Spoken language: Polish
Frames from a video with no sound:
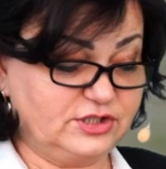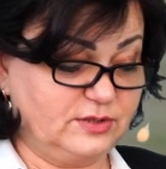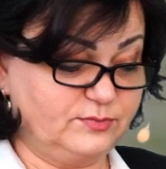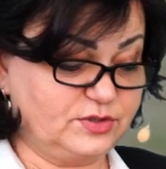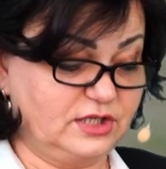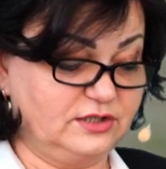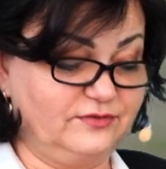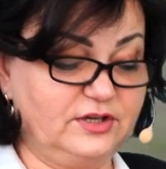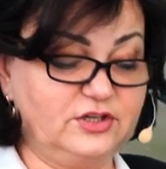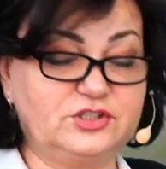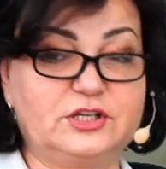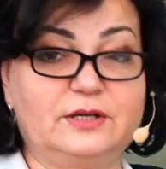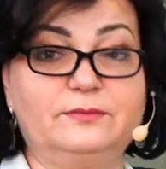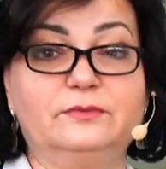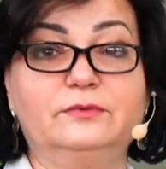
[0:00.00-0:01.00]
się przed
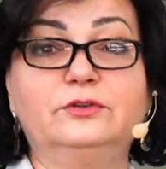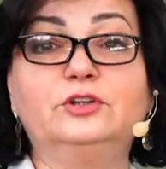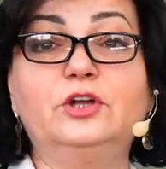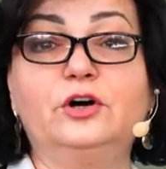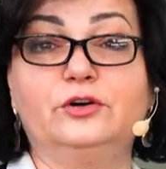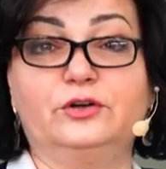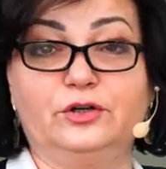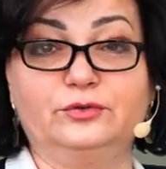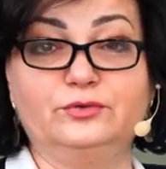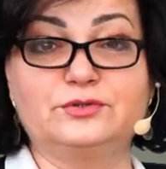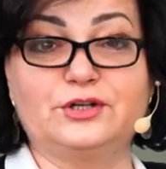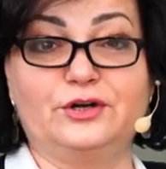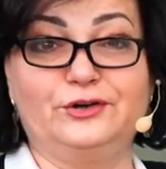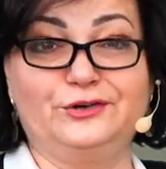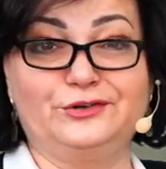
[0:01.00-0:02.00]
wejściem do ogrodu
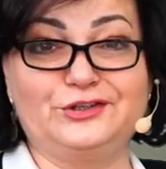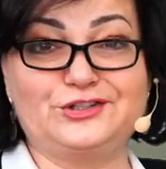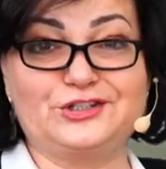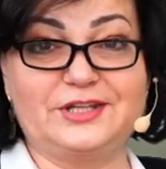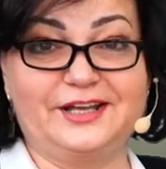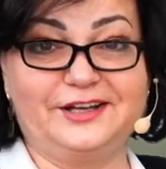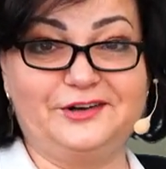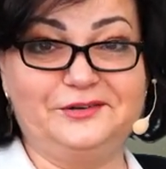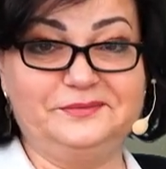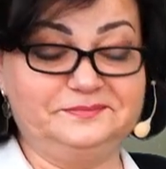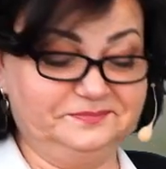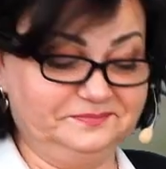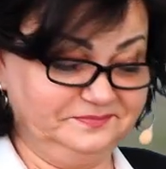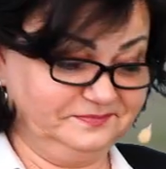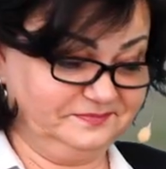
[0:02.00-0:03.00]
zoologicznego.
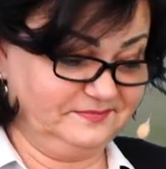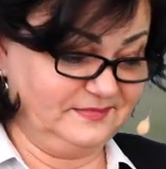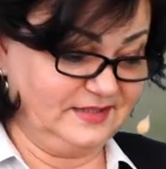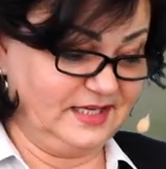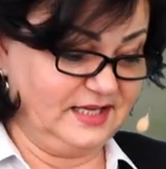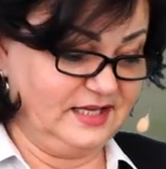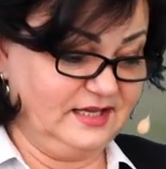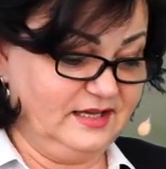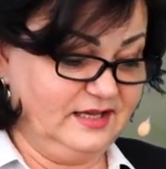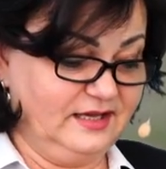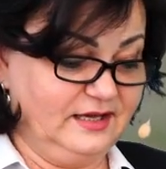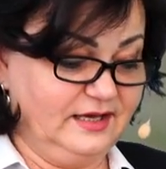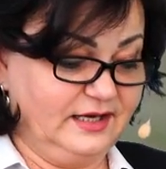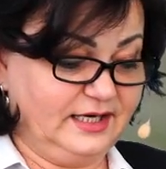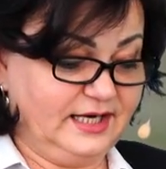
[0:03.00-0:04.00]

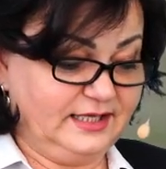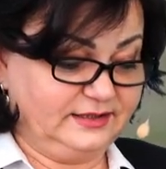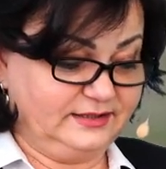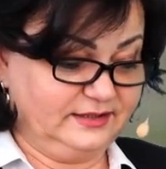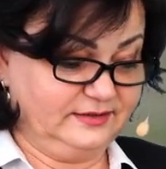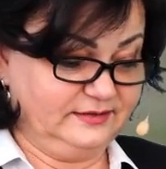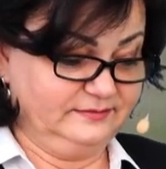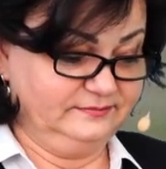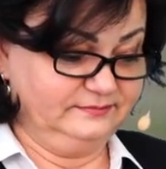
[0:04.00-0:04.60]
Rety,